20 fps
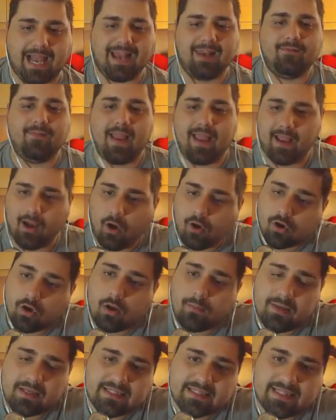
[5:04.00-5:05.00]
salve! Ho oh,
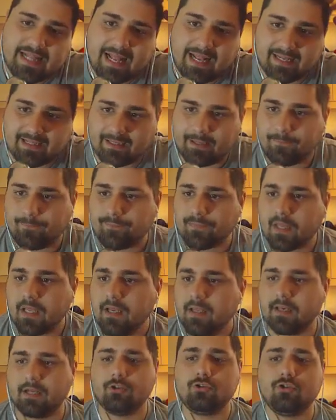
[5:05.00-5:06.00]
comic stand.
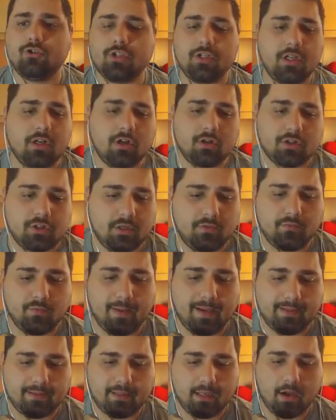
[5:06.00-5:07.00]
Raggiungi il negozio di
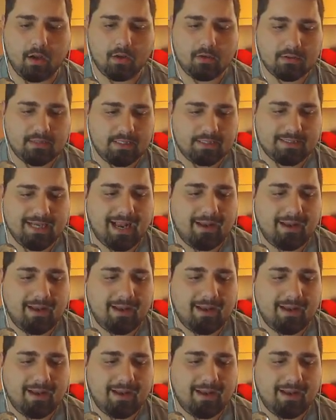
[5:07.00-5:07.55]
fumetti. Oh, sì,